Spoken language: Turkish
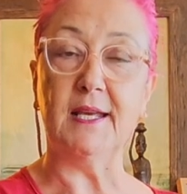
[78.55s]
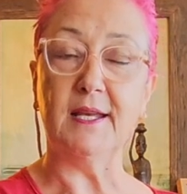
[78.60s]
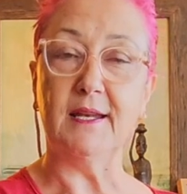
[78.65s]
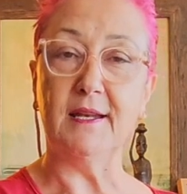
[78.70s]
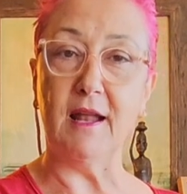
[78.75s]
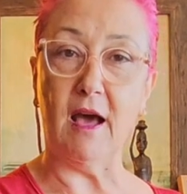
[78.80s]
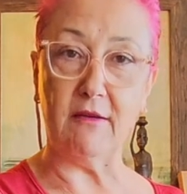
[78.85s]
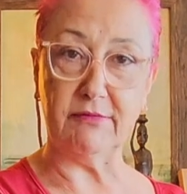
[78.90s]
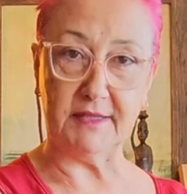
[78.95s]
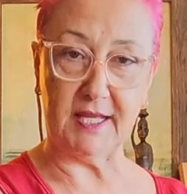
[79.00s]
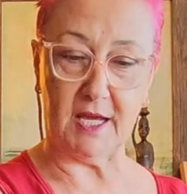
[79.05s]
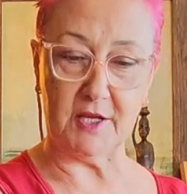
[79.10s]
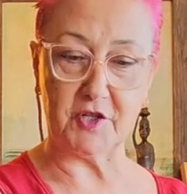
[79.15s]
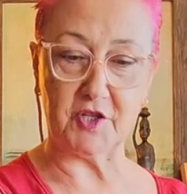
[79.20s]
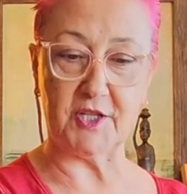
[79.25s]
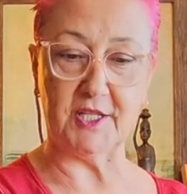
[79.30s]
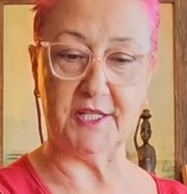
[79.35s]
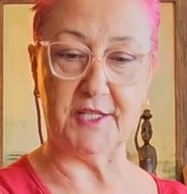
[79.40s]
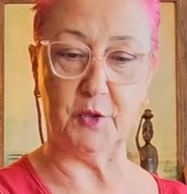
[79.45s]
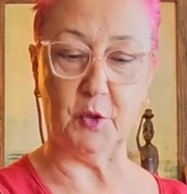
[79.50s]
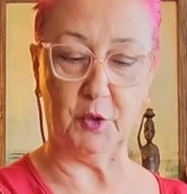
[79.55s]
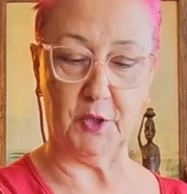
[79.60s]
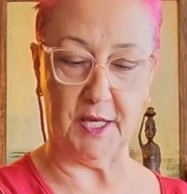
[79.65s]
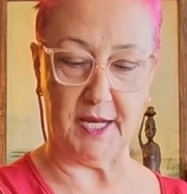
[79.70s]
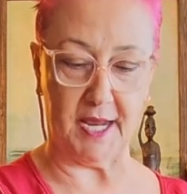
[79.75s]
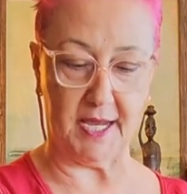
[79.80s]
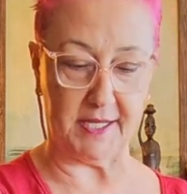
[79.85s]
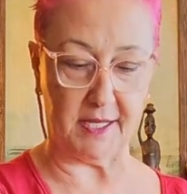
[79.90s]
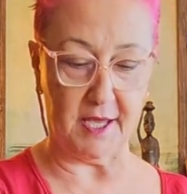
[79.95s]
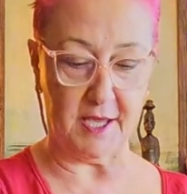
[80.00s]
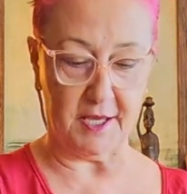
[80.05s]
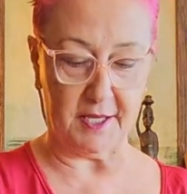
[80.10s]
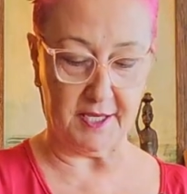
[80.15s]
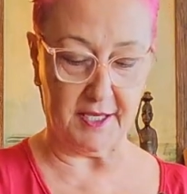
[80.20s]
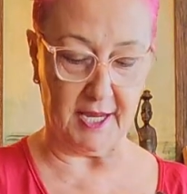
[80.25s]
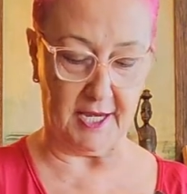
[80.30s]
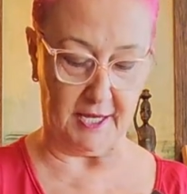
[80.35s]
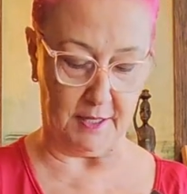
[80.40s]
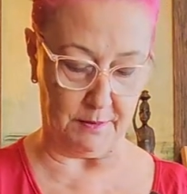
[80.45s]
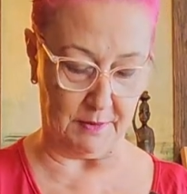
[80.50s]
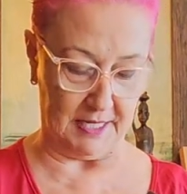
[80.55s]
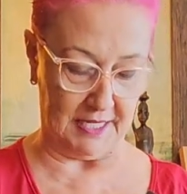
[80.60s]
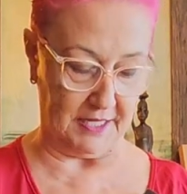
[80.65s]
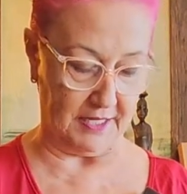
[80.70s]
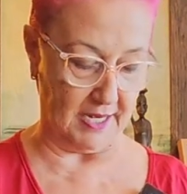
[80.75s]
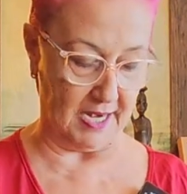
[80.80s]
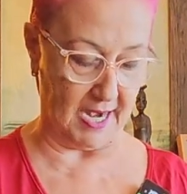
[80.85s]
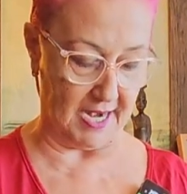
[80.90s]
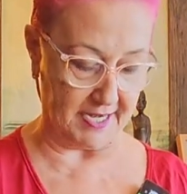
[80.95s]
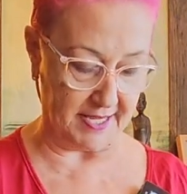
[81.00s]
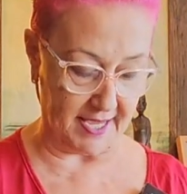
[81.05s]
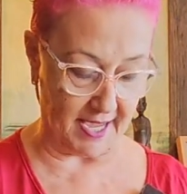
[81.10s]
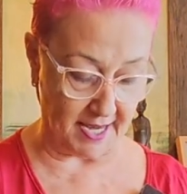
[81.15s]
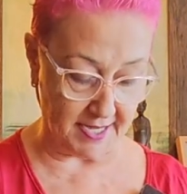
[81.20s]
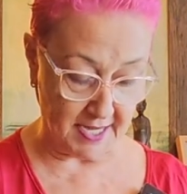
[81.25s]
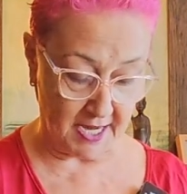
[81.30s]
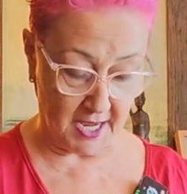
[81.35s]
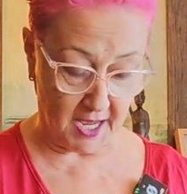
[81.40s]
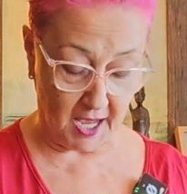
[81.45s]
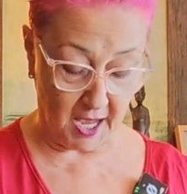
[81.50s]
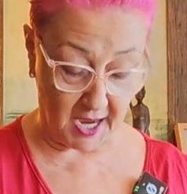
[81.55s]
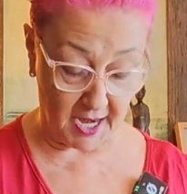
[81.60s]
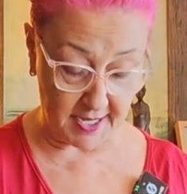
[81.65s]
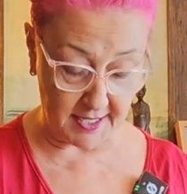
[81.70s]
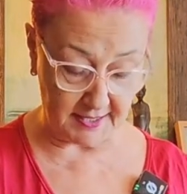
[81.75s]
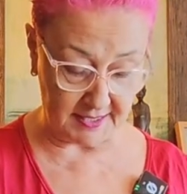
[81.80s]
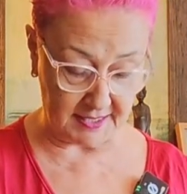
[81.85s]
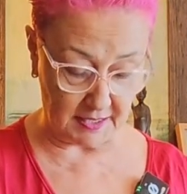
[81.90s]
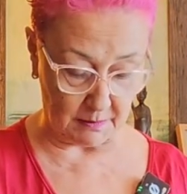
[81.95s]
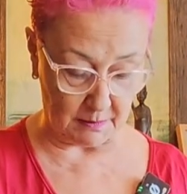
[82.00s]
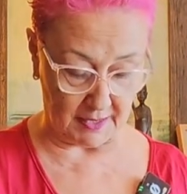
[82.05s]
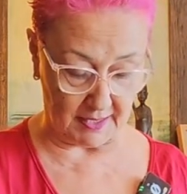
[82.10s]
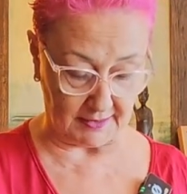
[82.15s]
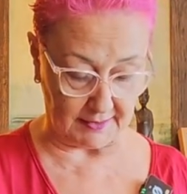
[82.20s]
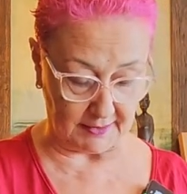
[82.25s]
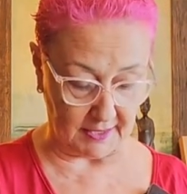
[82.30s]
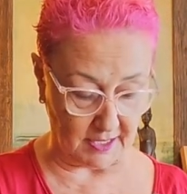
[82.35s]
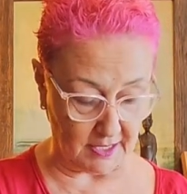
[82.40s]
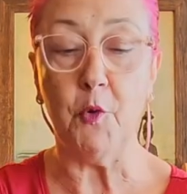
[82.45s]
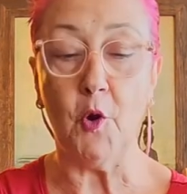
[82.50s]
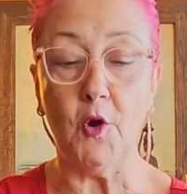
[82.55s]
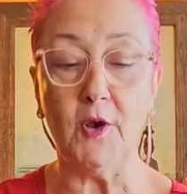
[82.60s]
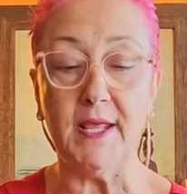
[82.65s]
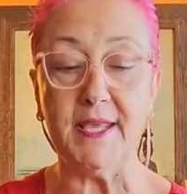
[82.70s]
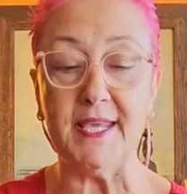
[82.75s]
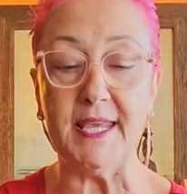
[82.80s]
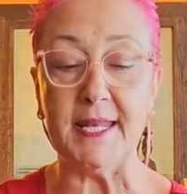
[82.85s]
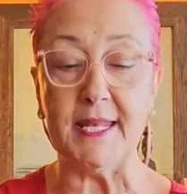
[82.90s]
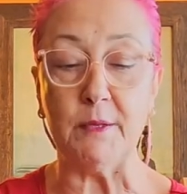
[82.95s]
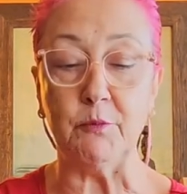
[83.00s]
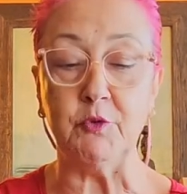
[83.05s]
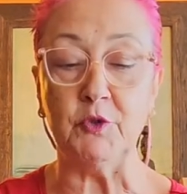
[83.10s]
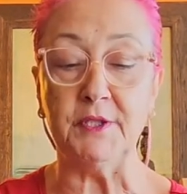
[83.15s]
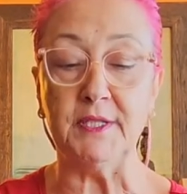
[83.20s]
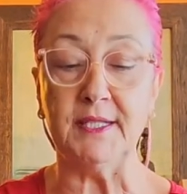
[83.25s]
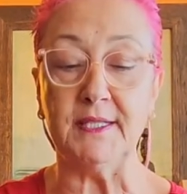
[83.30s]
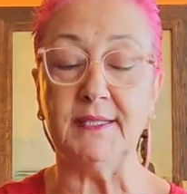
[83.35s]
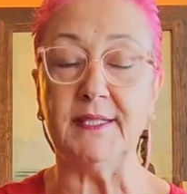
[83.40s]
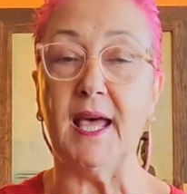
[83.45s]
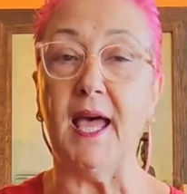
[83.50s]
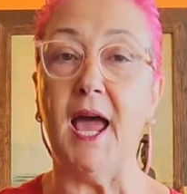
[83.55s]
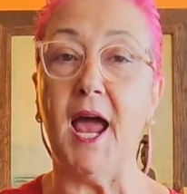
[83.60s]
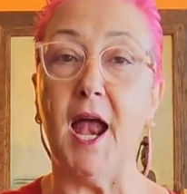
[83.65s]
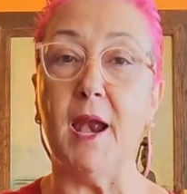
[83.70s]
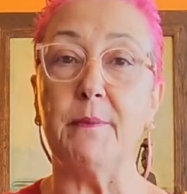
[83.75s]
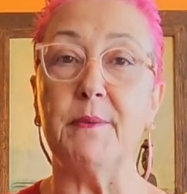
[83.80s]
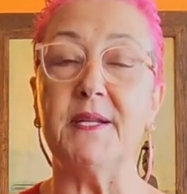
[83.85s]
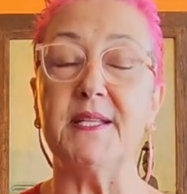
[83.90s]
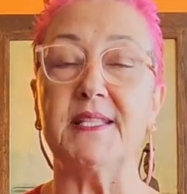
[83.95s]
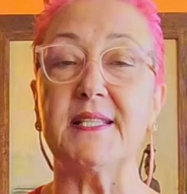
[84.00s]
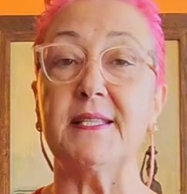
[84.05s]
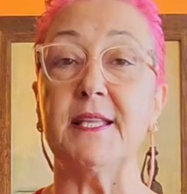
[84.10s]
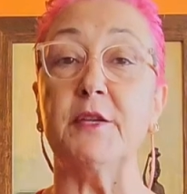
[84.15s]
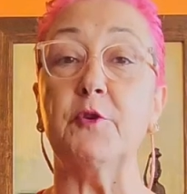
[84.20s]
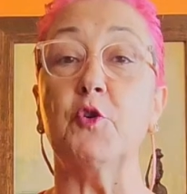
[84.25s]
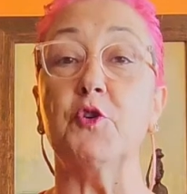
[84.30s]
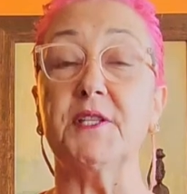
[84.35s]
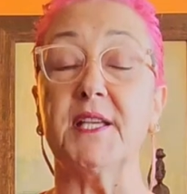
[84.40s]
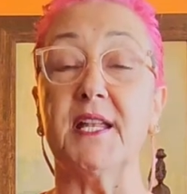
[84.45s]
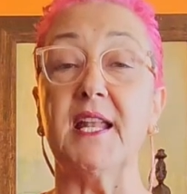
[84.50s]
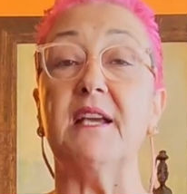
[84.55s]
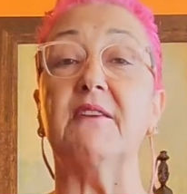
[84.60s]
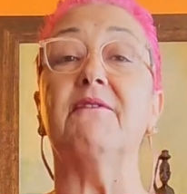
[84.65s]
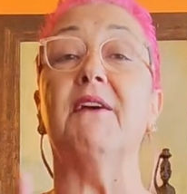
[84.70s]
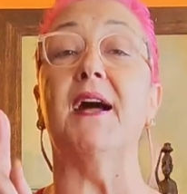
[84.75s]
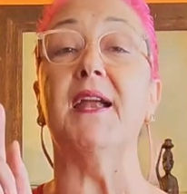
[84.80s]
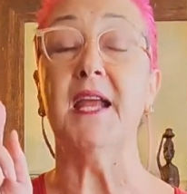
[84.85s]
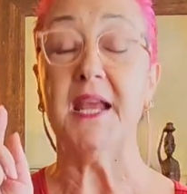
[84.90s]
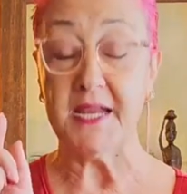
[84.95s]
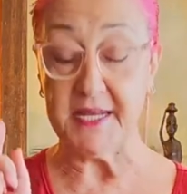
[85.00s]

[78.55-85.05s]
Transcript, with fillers: lav taşları olarak gelebilirlerken aynı zamanda böyle yine bunların da her birisinde gözenek var.